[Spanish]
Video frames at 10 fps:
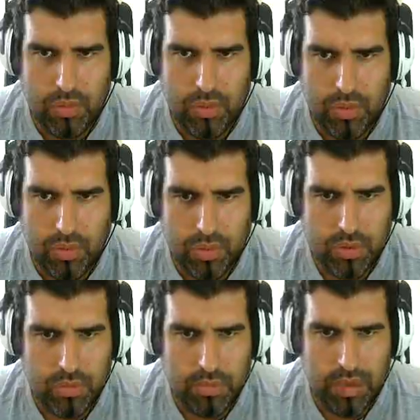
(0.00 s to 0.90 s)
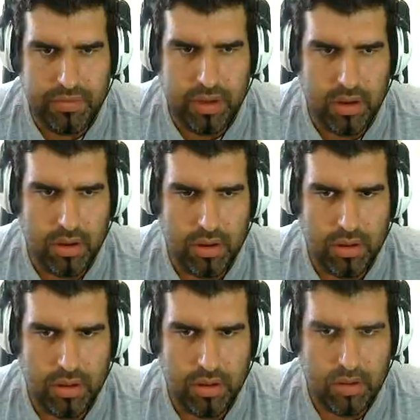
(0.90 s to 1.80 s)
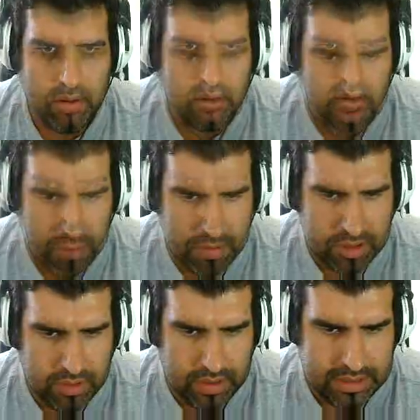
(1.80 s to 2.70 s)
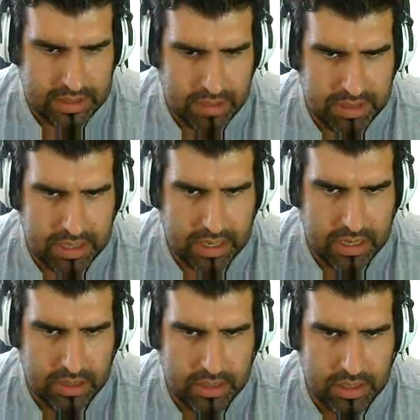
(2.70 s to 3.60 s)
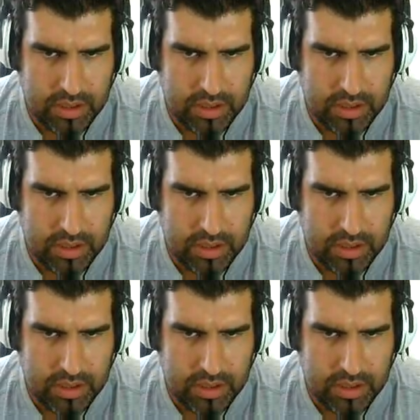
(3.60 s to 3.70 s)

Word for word: ¡Uh! Vaya fail. No tenía previsto hacer este también tan grande,